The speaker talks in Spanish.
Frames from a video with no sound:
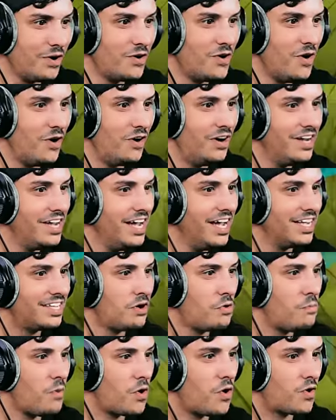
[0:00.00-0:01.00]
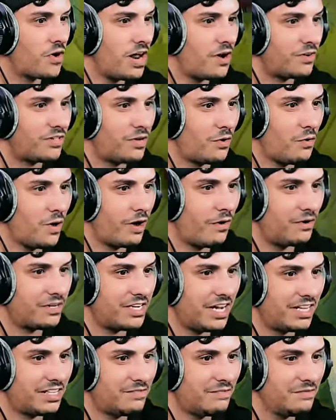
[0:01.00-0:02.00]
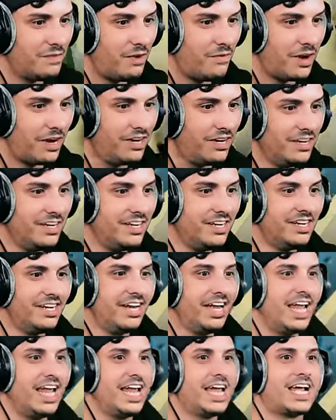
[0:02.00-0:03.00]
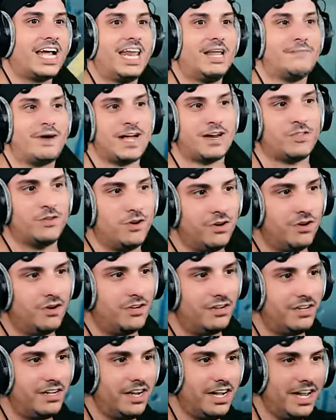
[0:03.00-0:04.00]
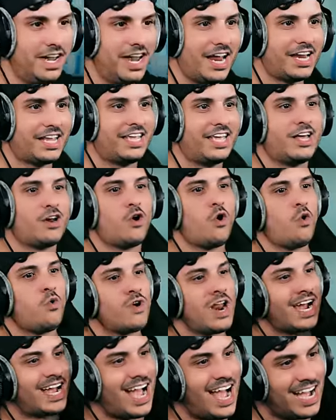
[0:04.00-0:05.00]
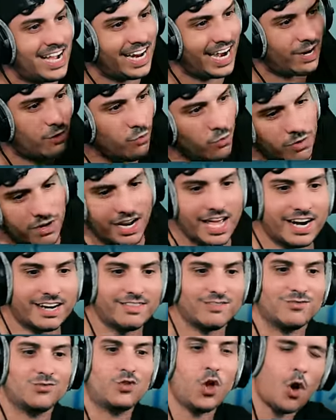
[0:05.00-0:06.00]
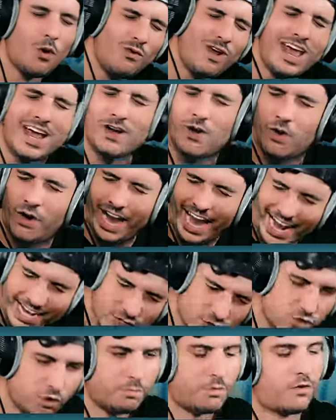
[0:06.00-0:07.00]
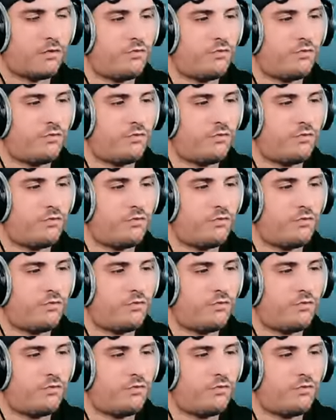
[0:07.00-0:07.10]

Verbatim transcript: no, eh, está un poco raro este juego, chat A ver, eh, Calamardo eh, Quiero una cangreburger doble queso, por